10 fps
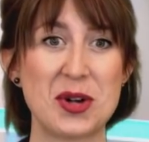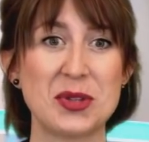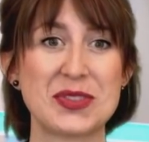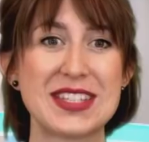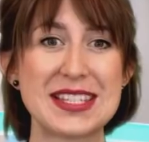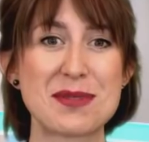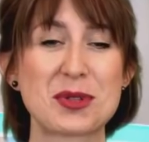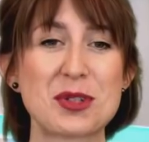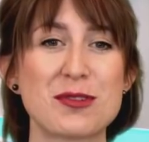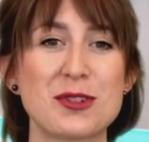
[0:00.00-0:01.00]
Und diese
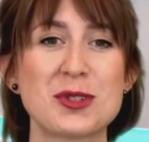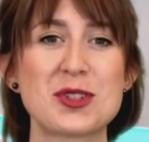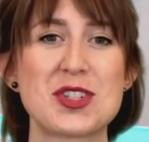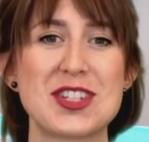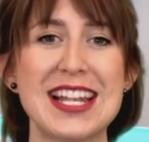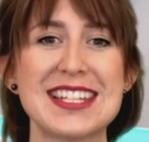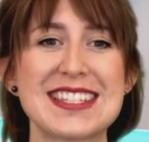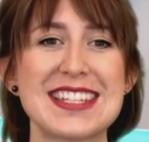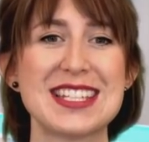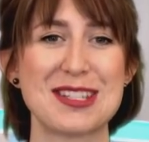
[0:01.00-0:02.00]
Prüfung
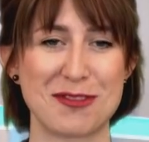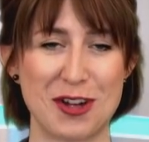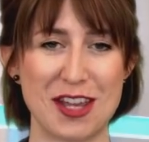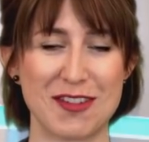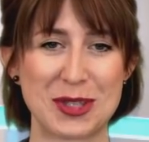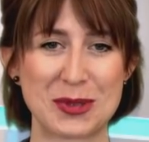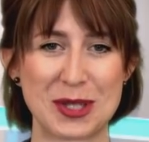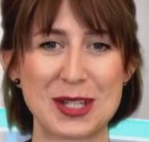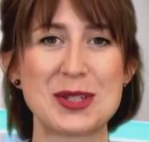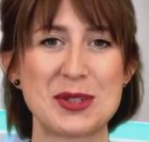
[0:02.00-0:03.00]
stellte sich die
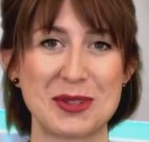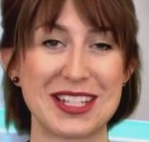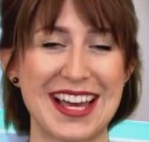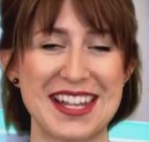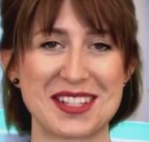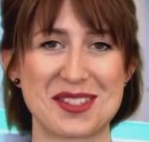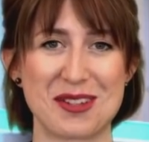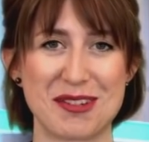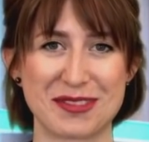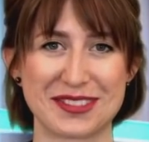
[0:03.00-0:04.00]
Feuerwehrjugend nun in
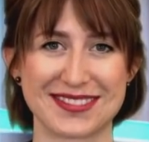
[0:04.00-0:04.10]
Rannersdorf.